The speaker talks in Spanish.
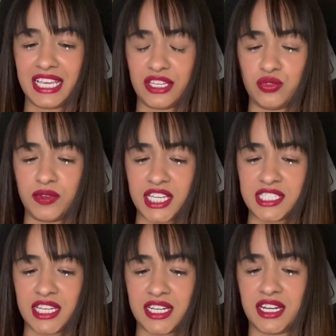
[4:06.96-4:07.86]
que tuve que
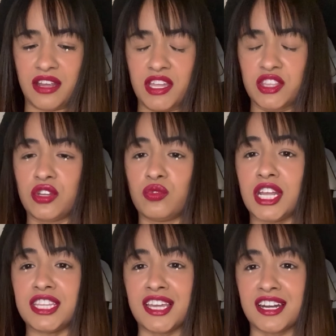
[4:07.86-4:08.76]
estar grabando en
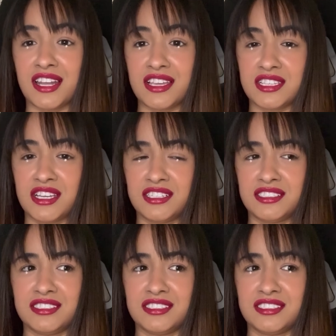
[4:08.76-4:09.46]
una terraza